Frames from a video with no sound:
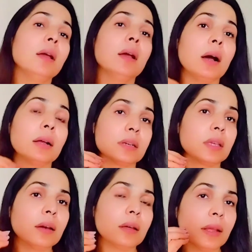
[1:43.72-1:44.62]
अच्छा
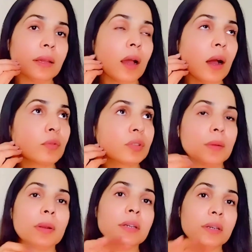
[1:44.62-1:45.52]
क्या करना है कि आपको सारी
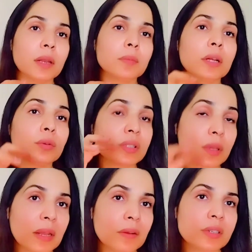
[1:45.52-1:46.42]
पहले डिटेल बता दूँगी इसके
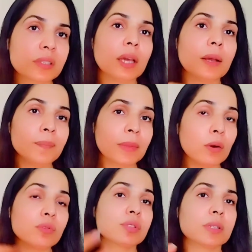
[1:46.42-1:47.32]
बेनिफिट्स क्या हैं
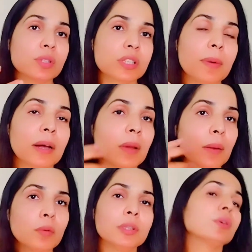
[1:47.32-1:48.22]
और उसके बाद मैं
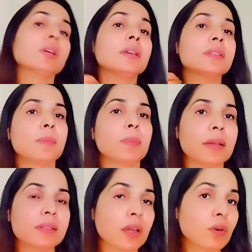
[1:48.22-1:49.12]
आपको बताऊँगी कि इसकी
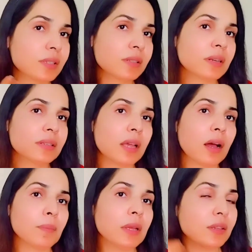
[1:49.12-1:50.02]
प्राइस क्या है और किस तरह से
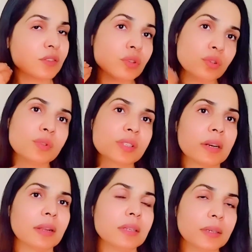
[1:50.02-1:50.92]
आपने इसको यूज़
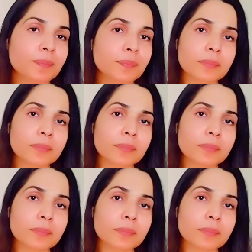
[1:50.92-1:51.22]
करना है ठीक है